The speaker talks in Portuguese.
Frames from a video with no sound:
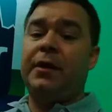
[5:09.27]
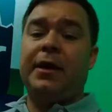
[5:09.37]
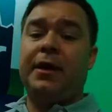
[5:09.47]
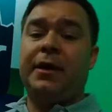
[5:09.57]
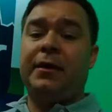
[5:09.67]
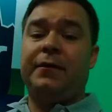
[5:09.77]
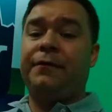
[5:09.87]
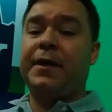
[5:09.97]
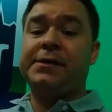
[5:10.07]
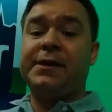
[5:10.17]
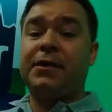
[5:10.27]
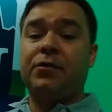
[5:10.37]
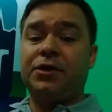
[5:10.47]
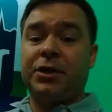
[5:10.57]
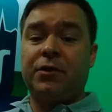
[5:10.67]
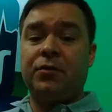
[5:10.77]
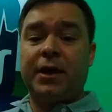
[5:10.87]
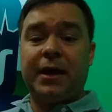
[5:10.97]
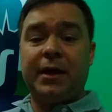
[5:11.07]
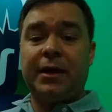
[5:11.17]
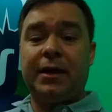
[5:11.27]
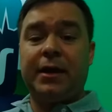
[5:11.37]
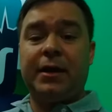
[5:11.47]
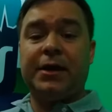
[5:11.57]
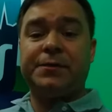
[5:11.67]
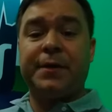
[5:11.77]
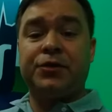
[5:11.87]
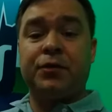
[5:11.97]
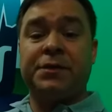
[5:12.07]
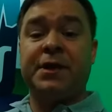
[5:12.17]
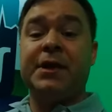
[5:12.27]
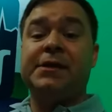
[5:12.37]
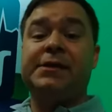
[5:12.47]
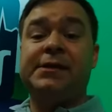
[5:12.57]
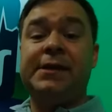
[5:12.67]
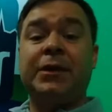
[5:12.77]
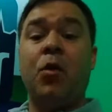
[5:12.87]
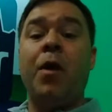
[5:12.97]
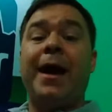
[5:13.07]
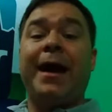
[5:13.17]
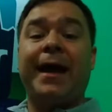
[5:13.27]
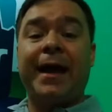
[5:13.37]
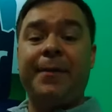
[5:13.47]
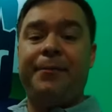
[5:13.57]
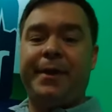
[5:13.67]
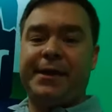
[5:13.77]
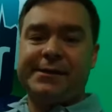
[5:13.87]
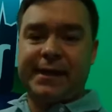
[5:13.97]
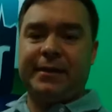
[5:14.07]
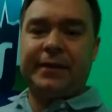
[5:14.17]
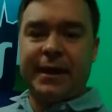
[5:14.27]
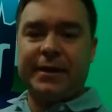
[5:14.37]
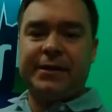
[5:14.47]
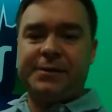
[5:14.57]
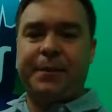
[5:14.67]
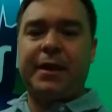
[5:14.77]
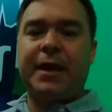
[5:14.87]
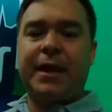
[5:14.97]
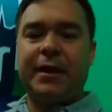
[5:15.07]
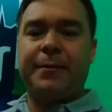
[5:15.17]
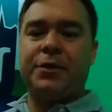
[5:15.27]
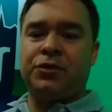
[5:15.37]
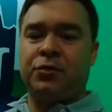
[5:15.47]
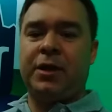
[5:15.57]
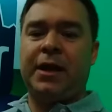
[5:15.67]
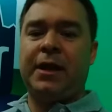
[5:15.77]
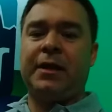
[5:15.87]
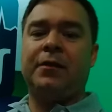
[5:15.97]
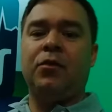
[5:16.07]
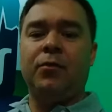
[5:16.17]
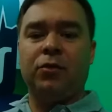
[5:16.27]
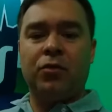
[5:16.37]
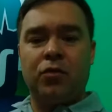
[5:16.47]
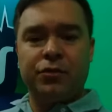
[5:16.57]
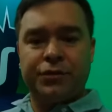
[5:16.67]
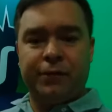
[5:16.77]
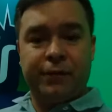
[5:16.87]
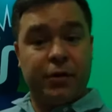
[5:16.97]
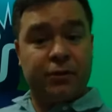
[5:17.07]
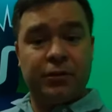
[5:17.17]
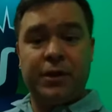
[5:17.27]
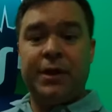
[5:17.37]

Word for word: é, fazendo, acho que, com que a, as pessoas se sintam representadas pelaquela pessoa que ela homologou o seu voto.